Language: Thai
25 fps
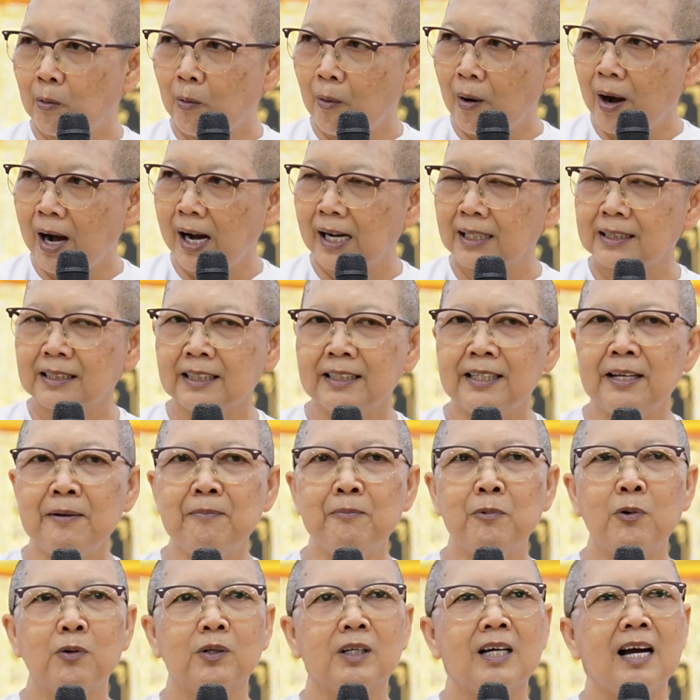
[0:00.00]
กว่าจะได้
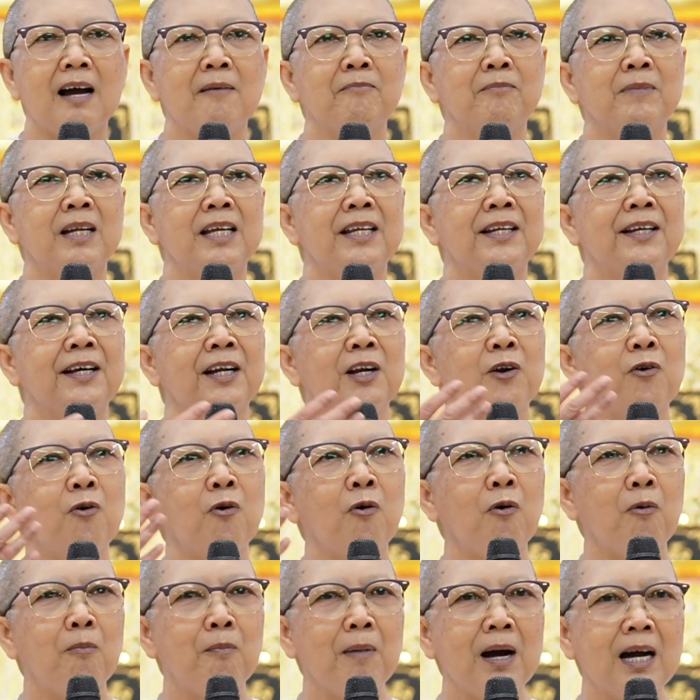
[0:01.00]
หมดกรรมในนร
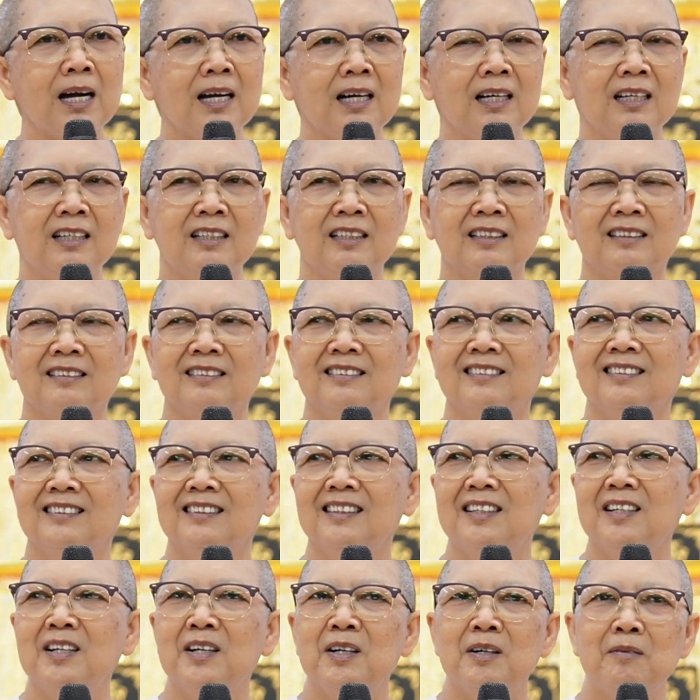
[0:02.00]
กมาเกิด
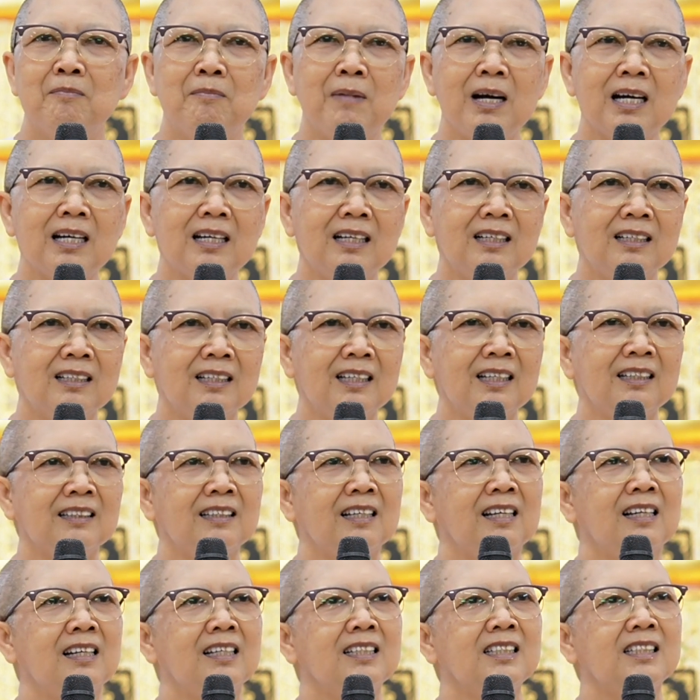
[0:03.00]
ใน
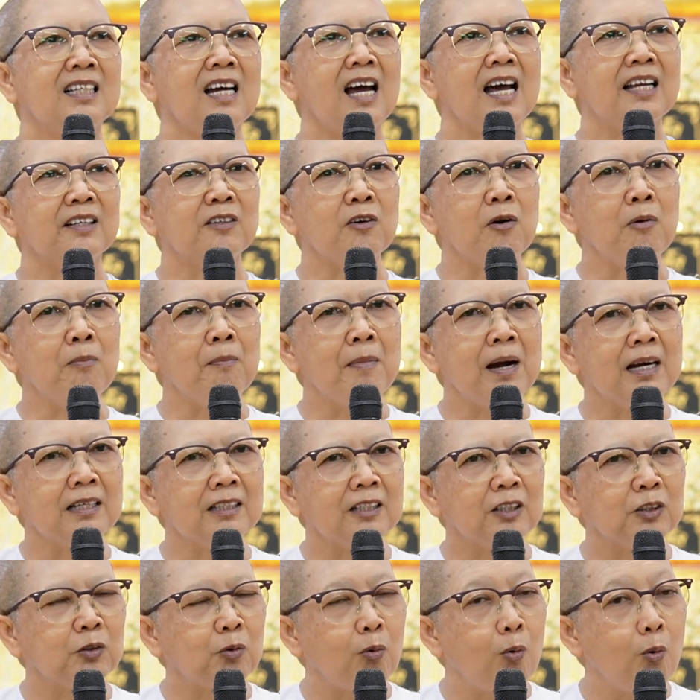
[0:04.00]
แต่ละชาติก็มัก
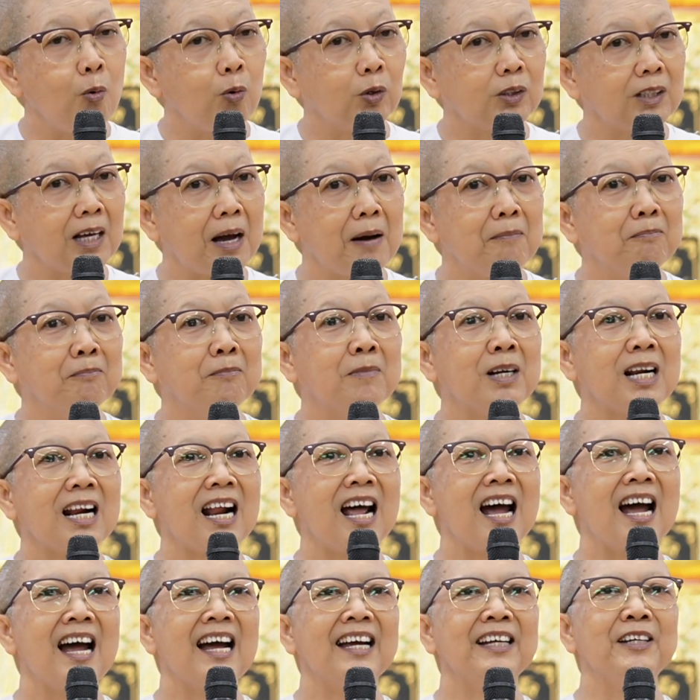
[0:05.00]
จะถูกทำ
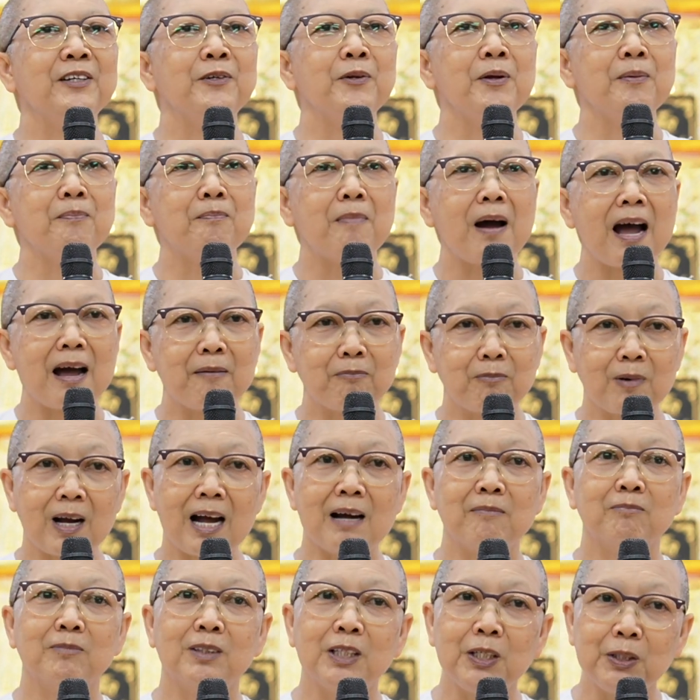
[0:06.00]
ร้ายด้วยบาปก
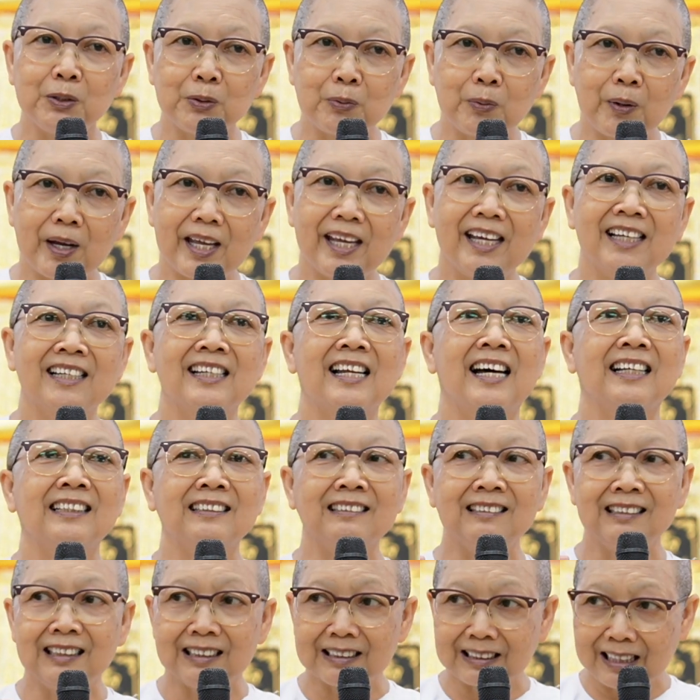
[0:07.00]
รรมที่ตัวเองนั้น
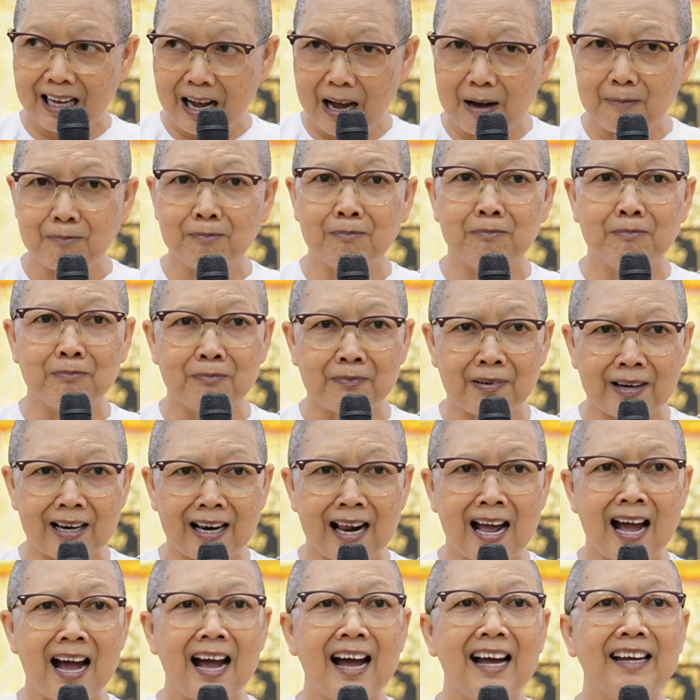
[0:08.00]

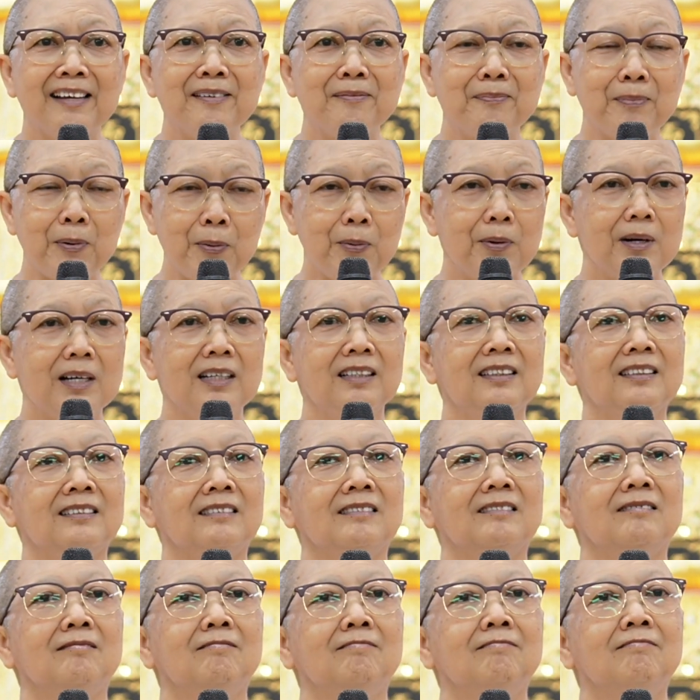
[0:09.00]
ทำร้ายผู้อื่น
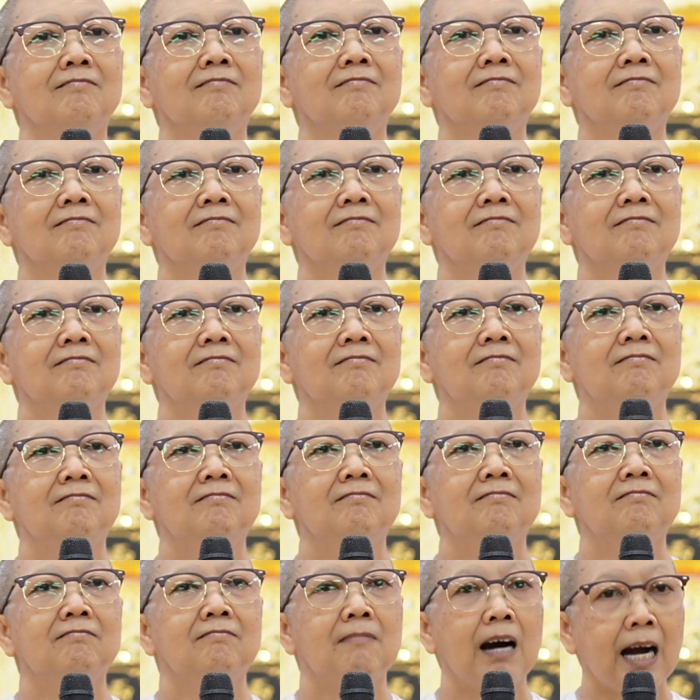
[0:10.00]

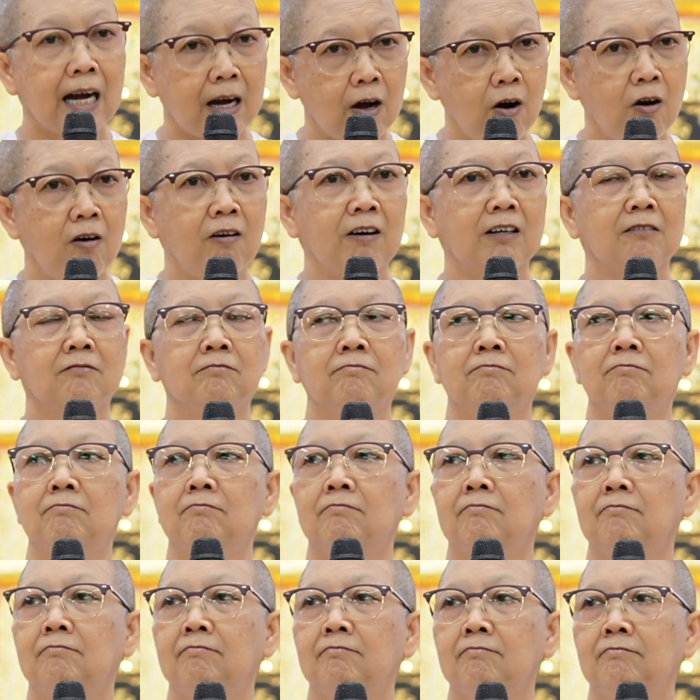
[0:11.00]
มาก่อน
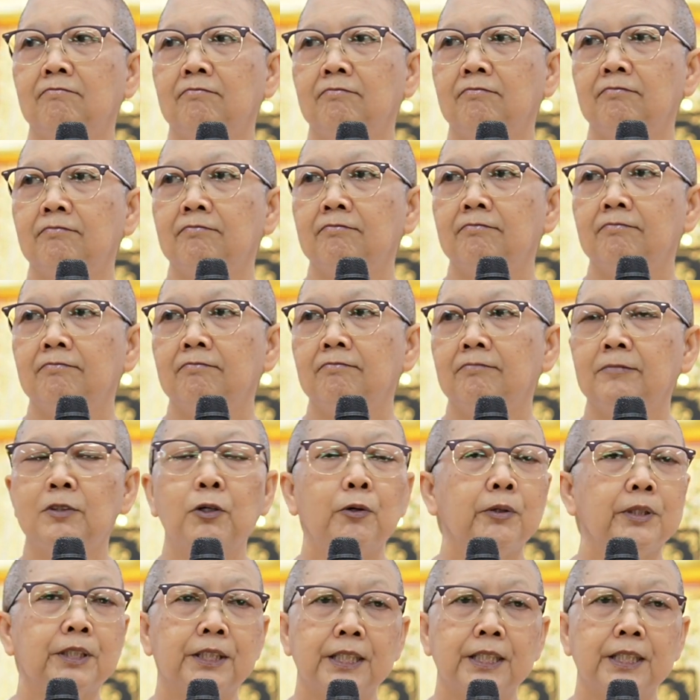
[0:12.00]
โดย